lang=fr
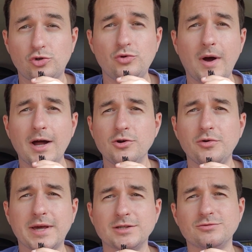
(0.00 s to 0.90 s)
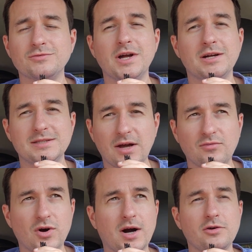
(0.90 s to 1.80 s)
tu as l'occasion
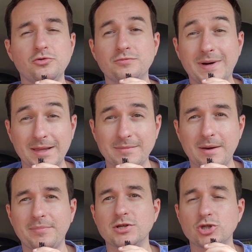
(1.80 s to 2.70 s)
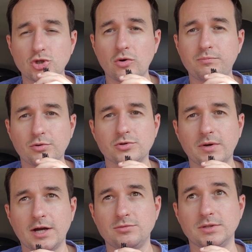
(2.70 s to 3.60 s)
d'avoir une mind map
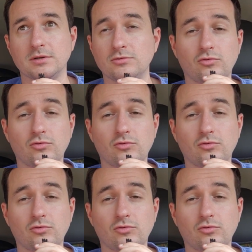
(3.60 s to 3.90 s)
100% gratuite.